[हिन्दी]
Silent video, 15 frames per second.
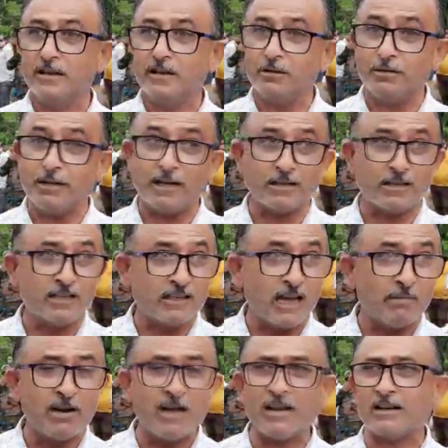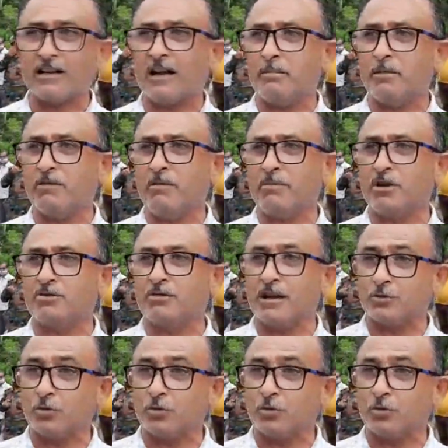इन्होंने एक धंधा बना रखा है ब्रिज का